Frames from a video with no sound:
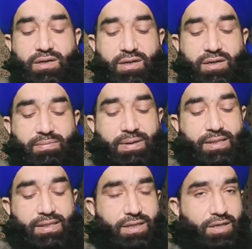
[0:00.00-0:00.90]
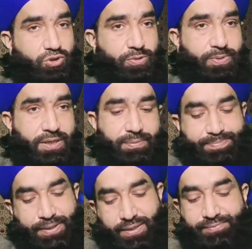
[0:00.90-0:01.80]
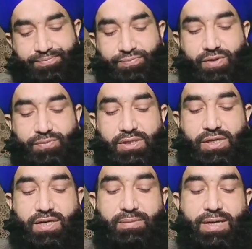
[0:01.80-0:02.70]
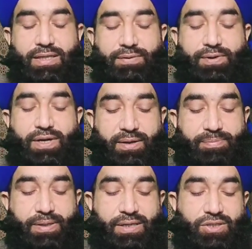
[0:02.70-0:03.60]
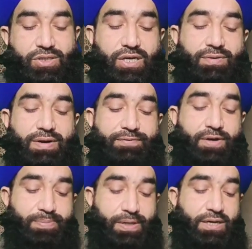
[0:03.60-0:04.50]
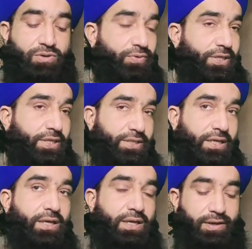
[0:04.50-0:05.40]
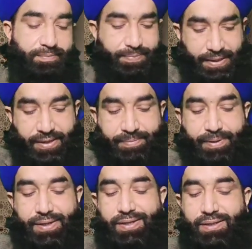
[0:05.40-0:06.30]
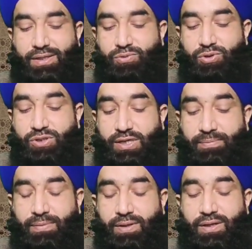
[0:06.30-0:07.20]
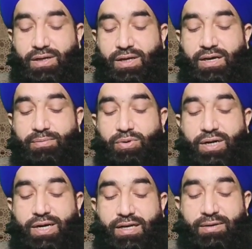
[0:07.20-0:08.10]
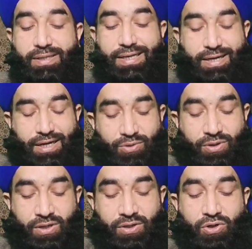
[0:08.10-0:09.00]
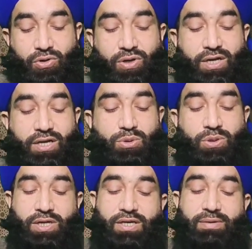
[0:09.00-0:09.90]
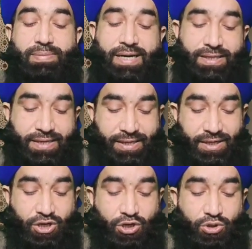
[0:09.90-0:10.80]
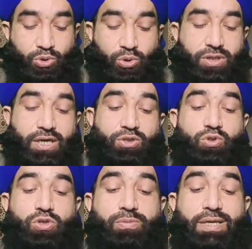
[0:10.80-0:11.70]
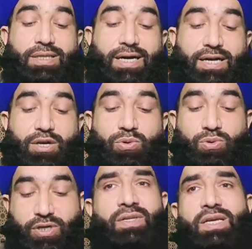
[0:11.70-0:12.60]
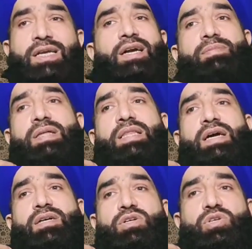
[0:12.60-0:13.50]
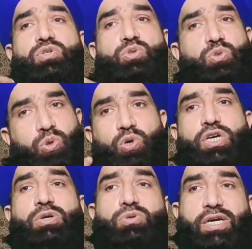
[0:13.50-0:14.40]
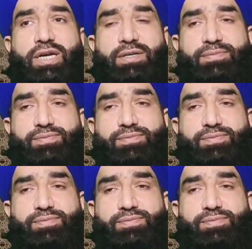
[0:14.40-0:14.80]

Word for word: बाद तहजद पढ़े फिर वितर के बाद नफल न पढ़े जितने नवाफिल पढ़ना हो वितर से पहले पढ़ ले कि वो सब क़यामल में दाखिल होंगे और अगर सोने के बाद हैं तो तहजद में दाखिल होंगे यानी अगर बंदा सो के उठाए